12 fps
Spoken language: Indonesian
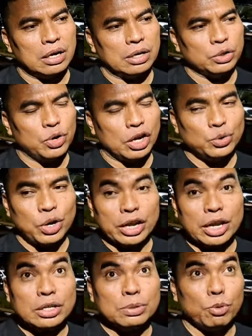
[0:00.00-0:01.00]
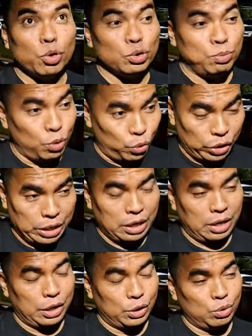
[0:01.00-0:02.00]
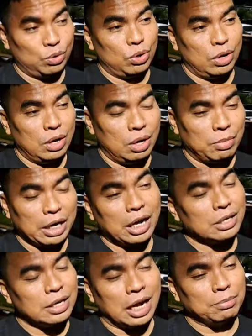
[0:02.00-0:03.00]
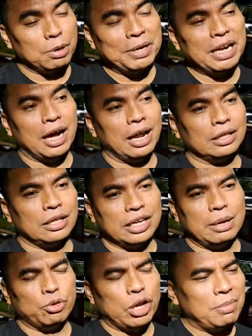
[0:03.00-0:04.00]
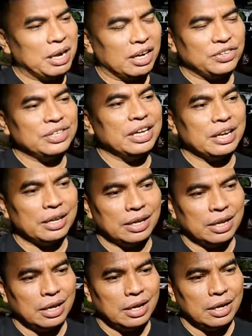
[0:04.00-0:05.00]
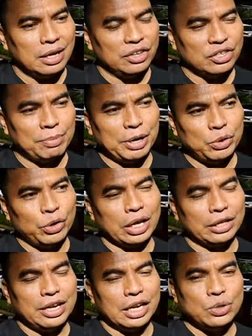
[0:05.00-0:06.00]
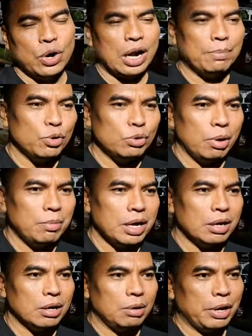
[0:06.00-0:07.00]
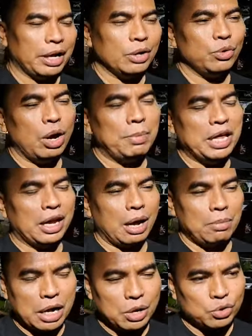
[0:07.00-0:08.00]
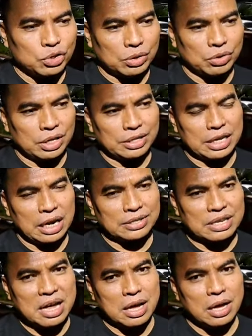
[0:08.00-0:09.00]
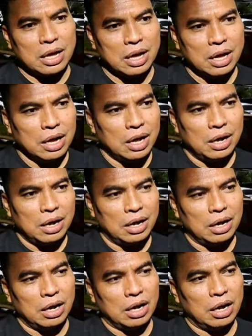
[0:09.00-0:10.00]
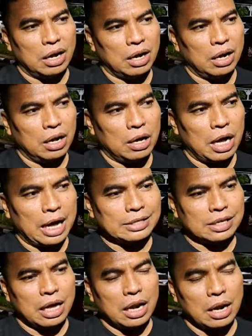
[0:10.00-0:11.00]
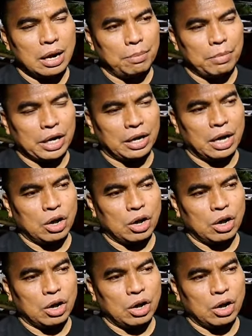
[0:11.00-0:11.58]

juara-juaranya 10-10-nya itu mereka sangat berbeda karakternya punya market sendiri. Hmm. Di samping itu yang tidak juara pun memang mereka juga banyak yang bagus gitu. Jadi saya rasa uh, asal mereka